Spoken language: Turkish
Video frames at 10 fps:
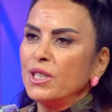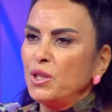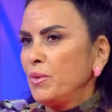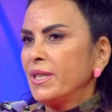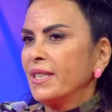
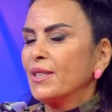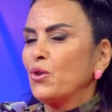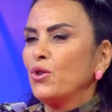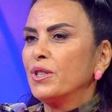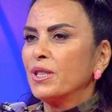içimizdeki
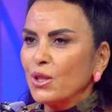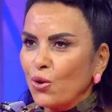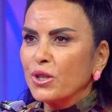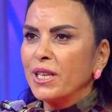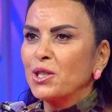soytarıyı
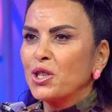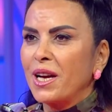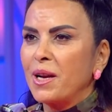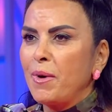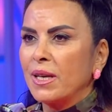ortaya
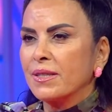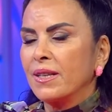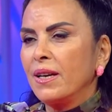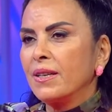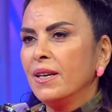
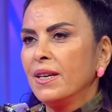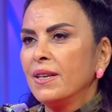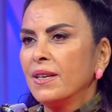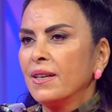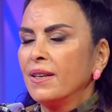çıkaramazsak
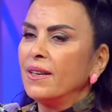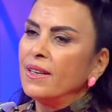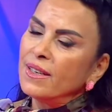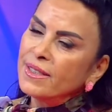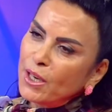
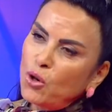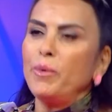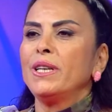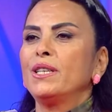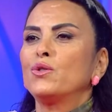e, ne
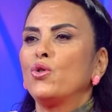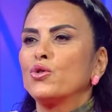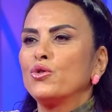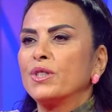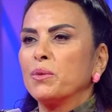komediyi
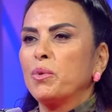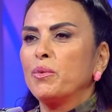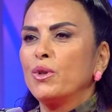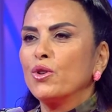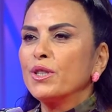doğrusu
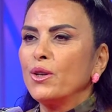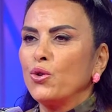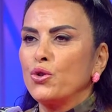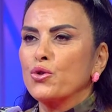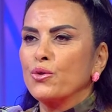yapabiliyoruz ne
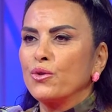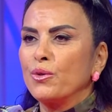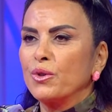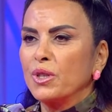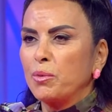
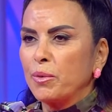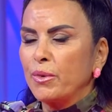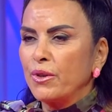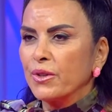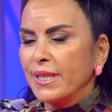oyunculuğu
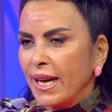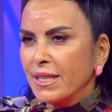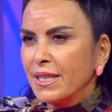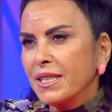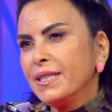yapabiliyoruz.
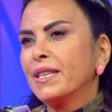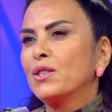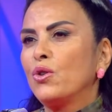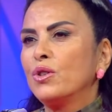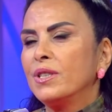Yani içindeki
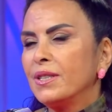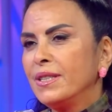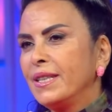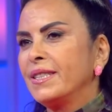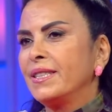
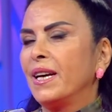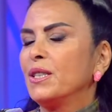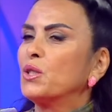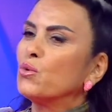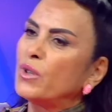soytarı nedir? Ya yani
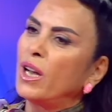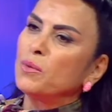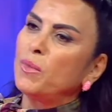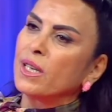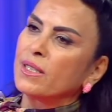işte
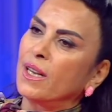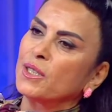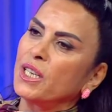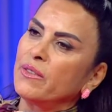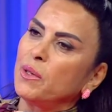
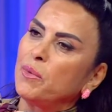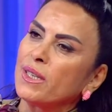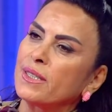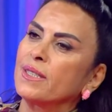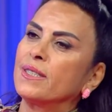utanmaktan, çevre
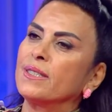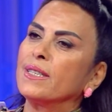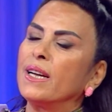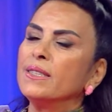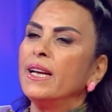
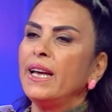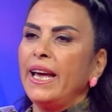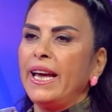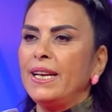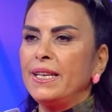baskısından,
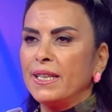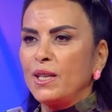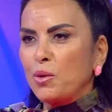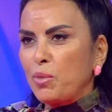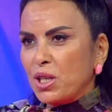el
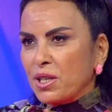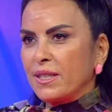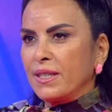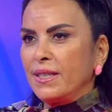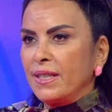nedir?
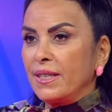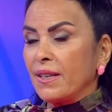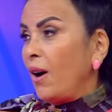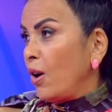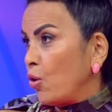başkası nedir? der,
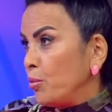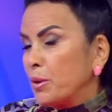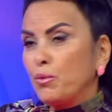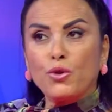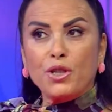aa
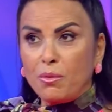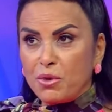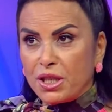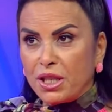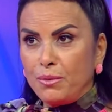komik mi olacağım,
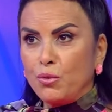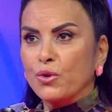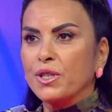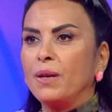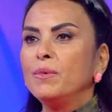çirkin mi
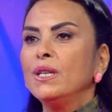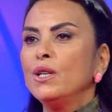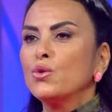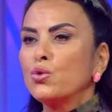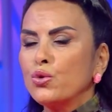olacağım
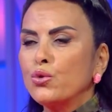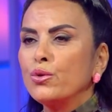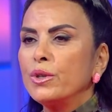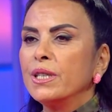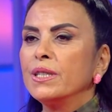Aynen.
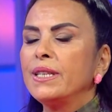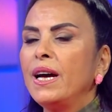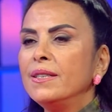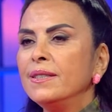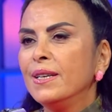
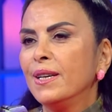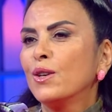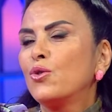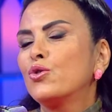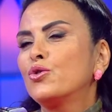duygularından
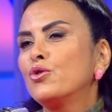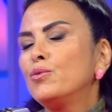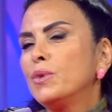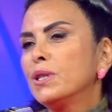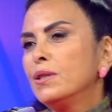
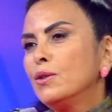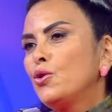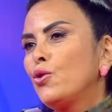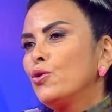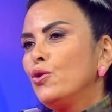kurtulmanın
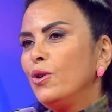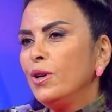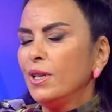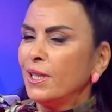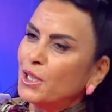yolu
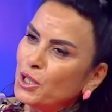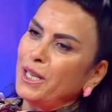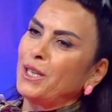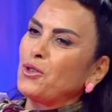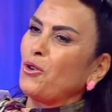
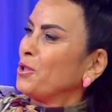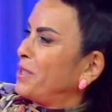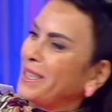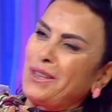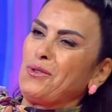içindeki
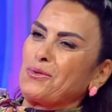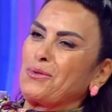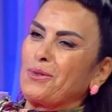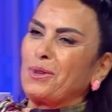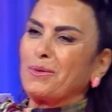soytarıyı,
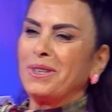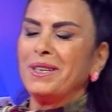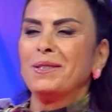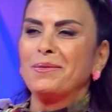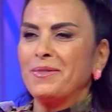özgürlüğü
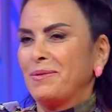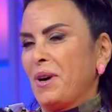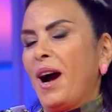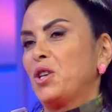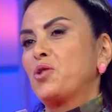
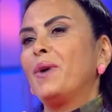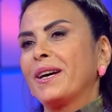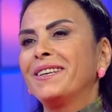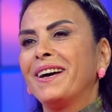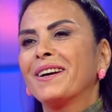
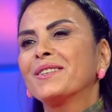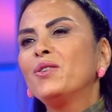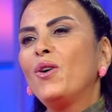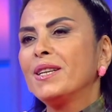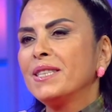açmak yani.
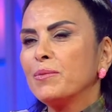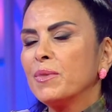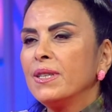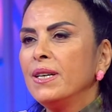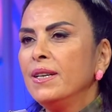O
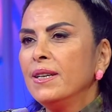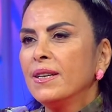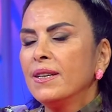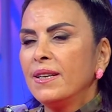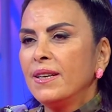anlamda da
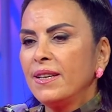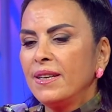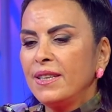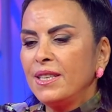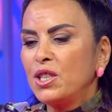
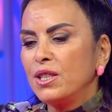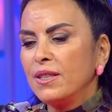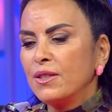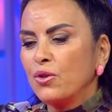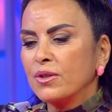e,
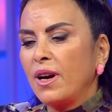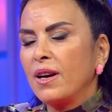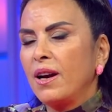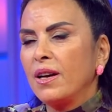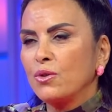işinde çok
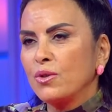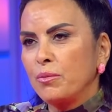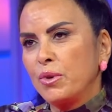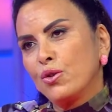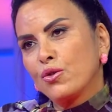daha rahat
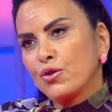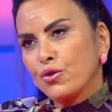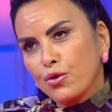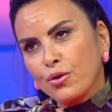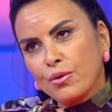
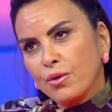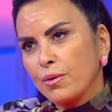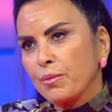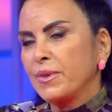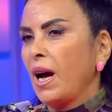olabiliyorsun. Çok
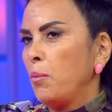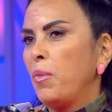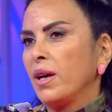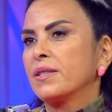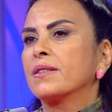e, daha
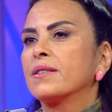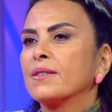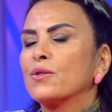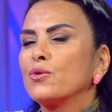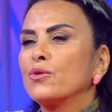
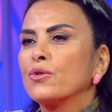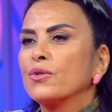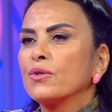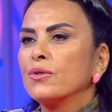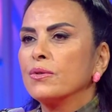baskısız
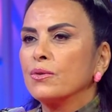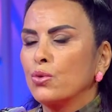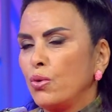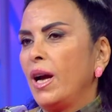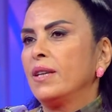oluyorsun.
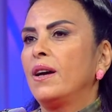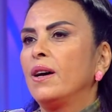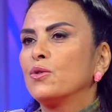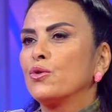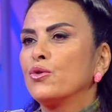Ruhen
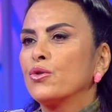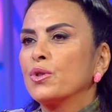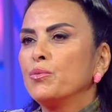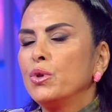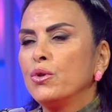rahat
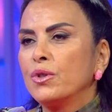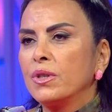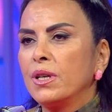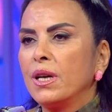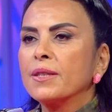oluyorsun. Bir Ve
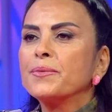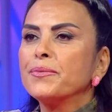böylece